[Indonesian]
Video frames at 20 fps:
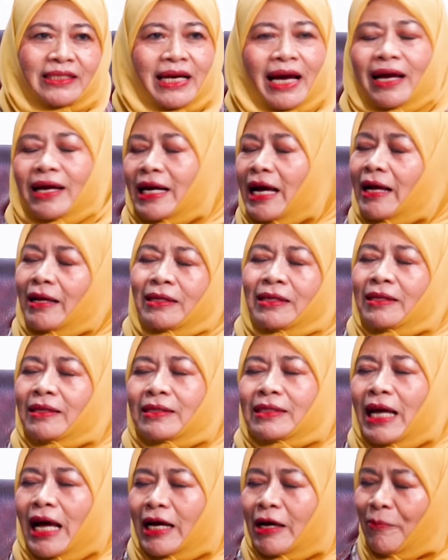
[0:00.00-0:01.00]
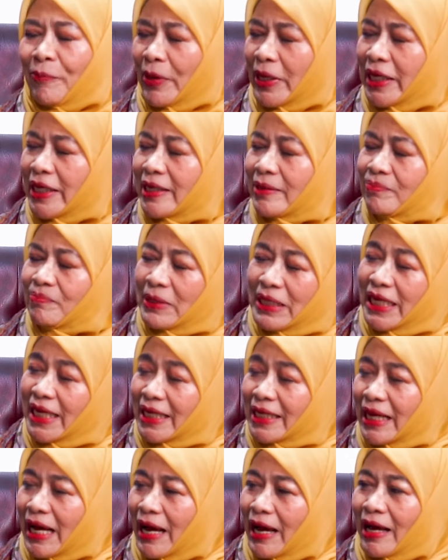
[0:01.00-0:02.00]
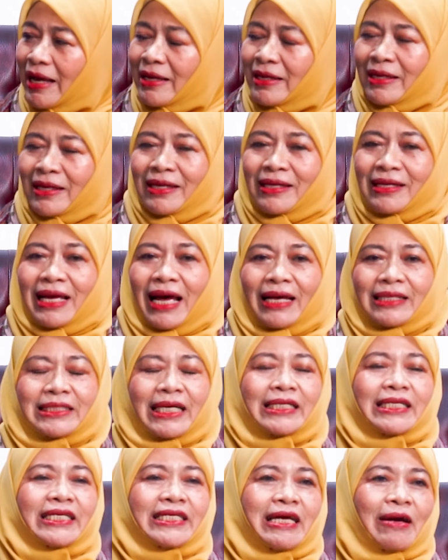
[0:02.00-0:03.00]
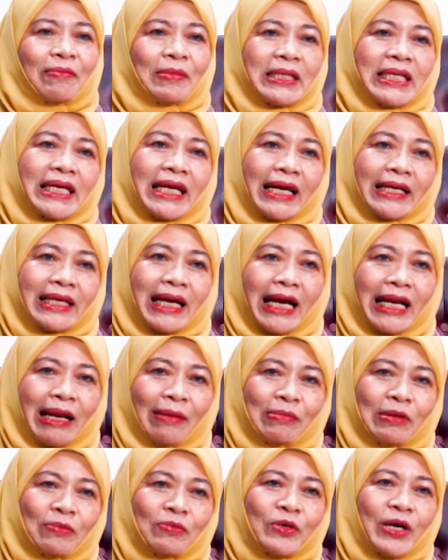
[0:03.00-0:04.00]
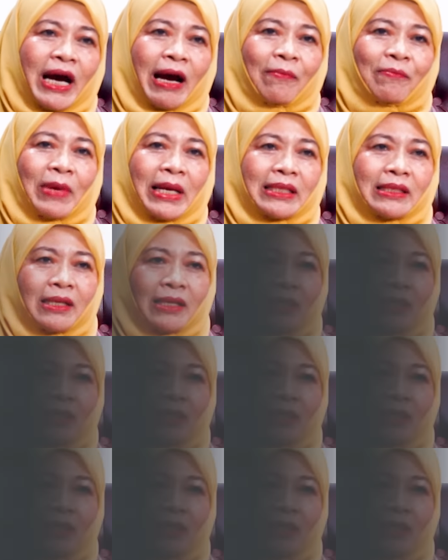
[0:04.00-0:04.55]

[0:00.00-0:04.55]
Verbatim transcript: Dia nggak nggak kepingin menikah. Nikah, iya. Ya, jadi dia menikah dengan Nabi Muhammad